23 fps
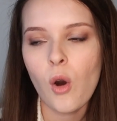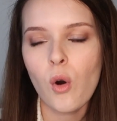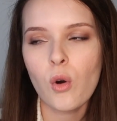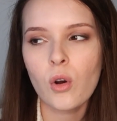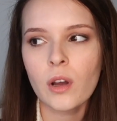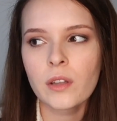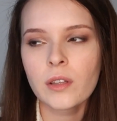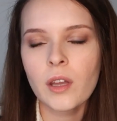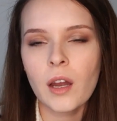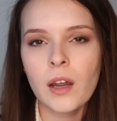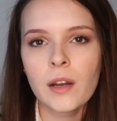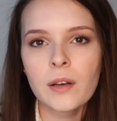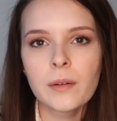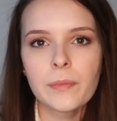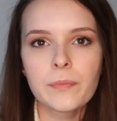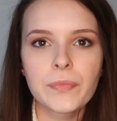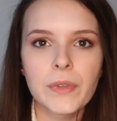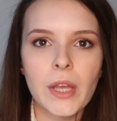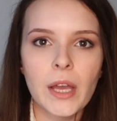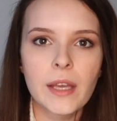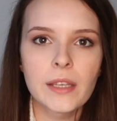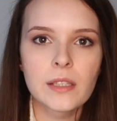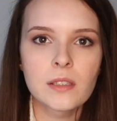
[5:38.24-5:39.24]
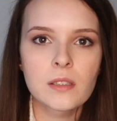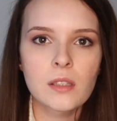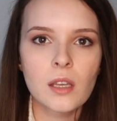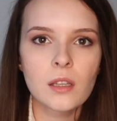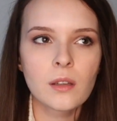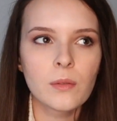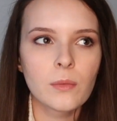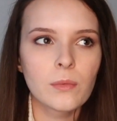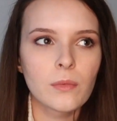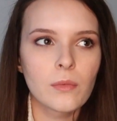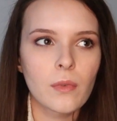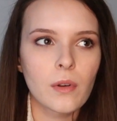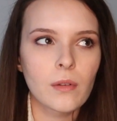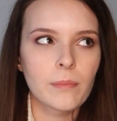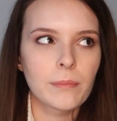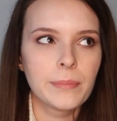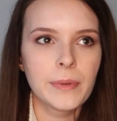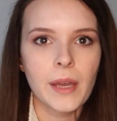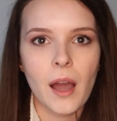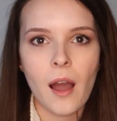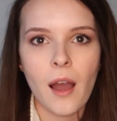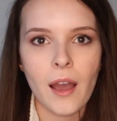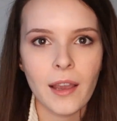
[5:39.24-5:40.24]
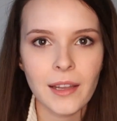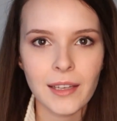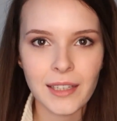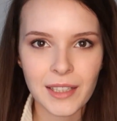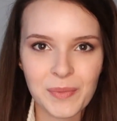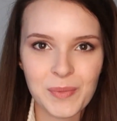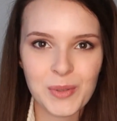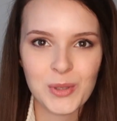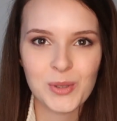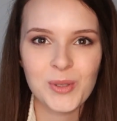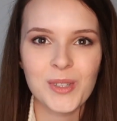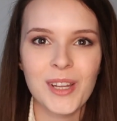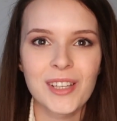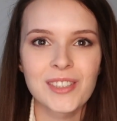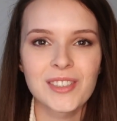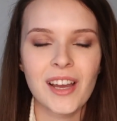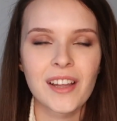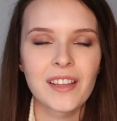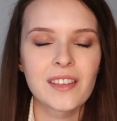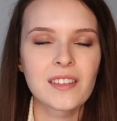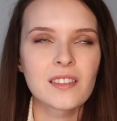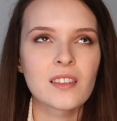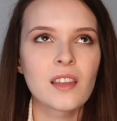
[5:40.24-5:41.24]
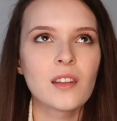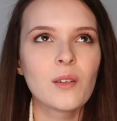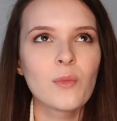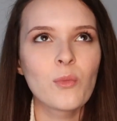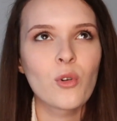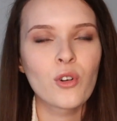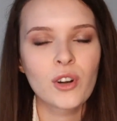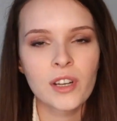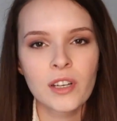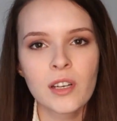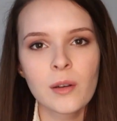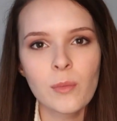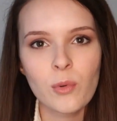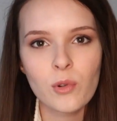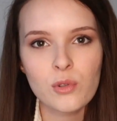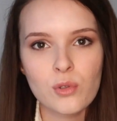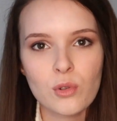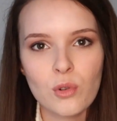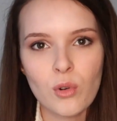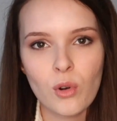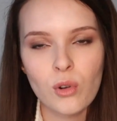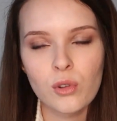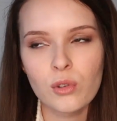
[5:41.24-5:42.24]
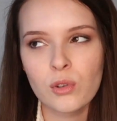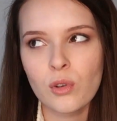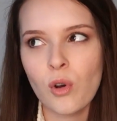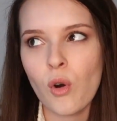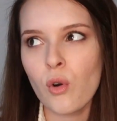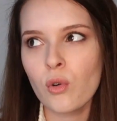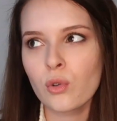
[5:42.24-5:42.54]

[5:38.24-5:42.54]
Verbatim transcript: o kadar ya yani insanın bir aylık bir süreç yani insanın morali bozuk oluyor.